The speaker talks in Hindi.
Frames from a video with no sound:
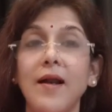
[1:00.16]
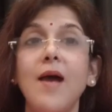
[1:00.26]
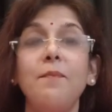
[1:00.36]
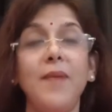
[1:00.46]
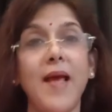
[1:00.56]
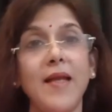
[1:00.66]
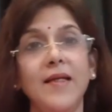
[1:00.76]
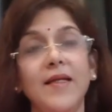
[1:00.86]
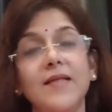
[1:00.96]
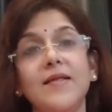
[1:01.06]
प्लैनेट के
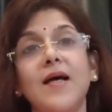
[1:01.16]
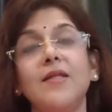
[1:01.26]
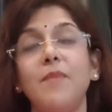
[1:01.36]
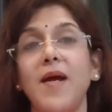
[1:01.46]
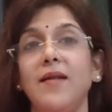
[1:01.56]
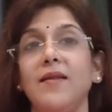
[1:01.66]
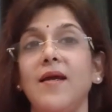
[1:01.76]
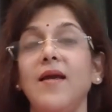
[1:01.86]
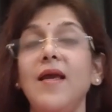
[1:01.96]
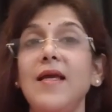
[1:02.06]
साथ बैठता है
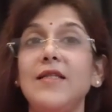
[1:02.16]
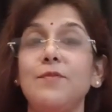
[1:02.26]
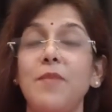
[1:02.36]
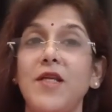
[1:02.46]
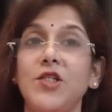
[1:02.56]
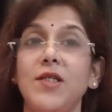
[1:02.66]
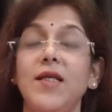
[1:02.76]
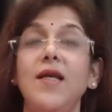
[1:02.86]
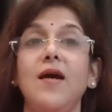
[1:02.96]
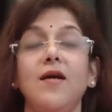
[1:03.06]
स्पेशली
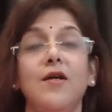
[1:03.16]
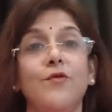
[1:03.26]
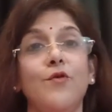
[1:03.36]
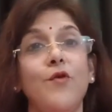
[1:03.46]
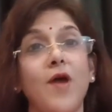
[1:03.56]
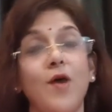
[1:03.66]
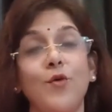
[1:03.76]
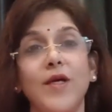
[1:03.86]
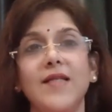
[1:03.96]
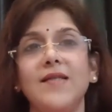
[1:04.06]
अगर वो राहु के
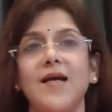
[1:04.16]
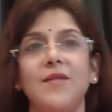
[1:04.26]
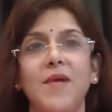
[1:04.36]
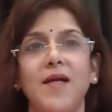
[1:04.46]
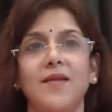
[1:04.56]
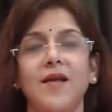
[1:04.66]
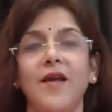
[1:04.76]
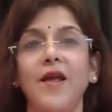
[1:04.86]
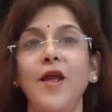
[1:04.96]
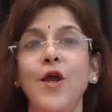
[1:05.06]
साथ बैठता है
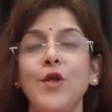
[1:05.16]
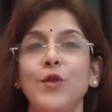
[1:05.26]
तो